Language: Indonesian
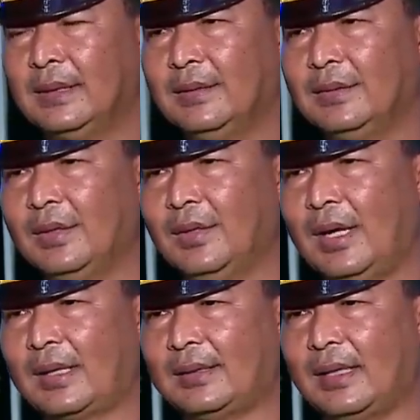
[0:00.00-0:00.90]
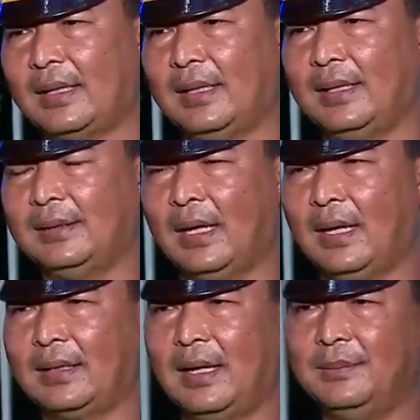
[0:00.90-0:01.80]
Jadi untuk arteri
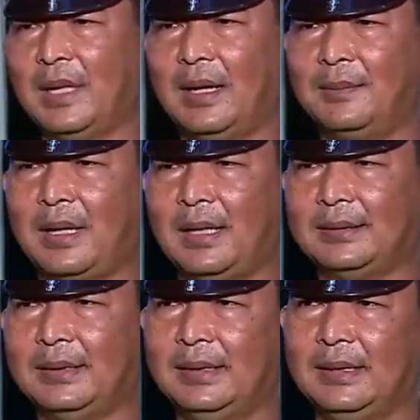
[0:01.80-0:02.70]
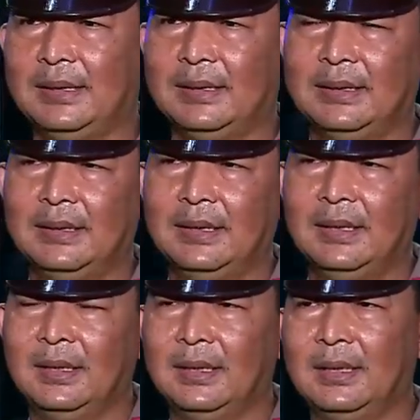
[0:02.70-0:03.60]
Jalan Kalimalang Bekasi ini
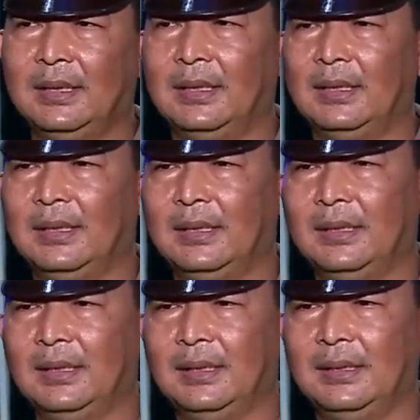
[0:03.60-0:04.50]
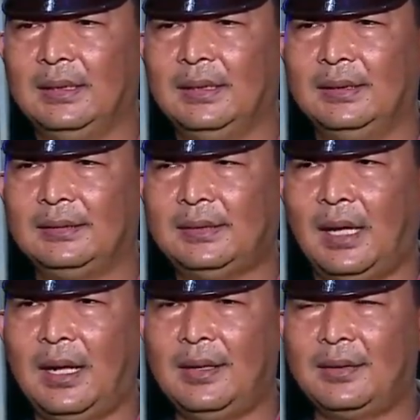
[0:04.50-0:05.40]
eh,
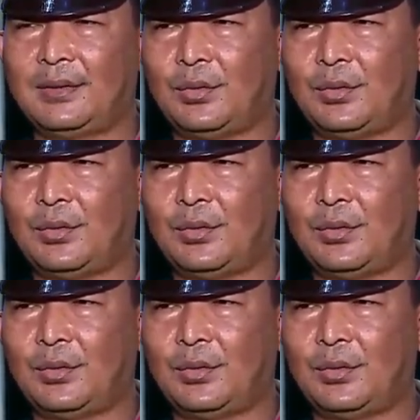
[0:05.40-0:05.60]
jalan